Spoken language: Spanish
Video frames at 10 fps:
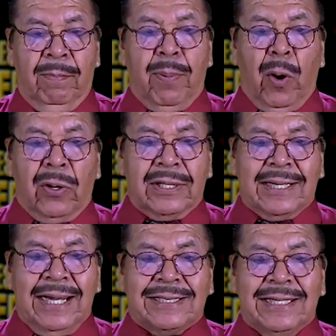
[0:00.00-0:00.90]

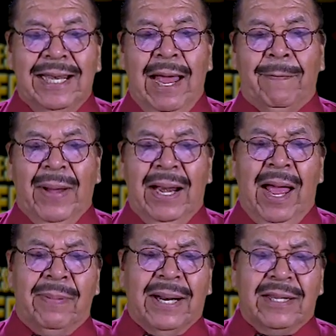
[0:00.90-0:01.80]
Porque si la
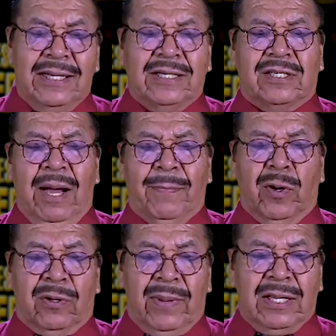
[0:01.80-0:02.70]
palabra dicha
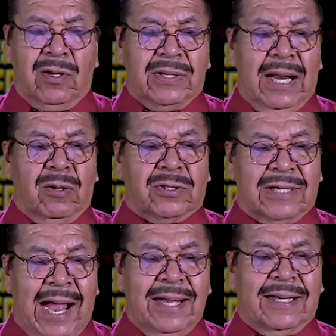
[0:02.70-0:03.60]
por medio de
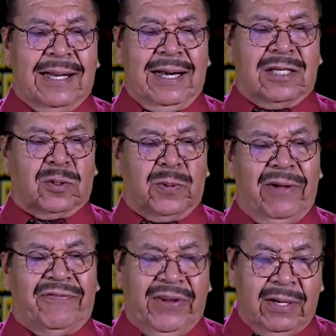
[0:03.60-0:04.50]
los ángeles
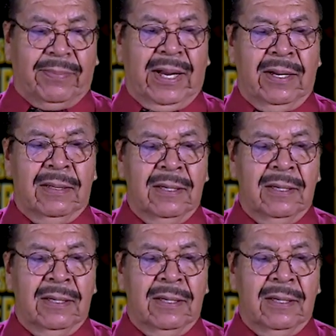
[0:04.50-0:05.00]
fue firme,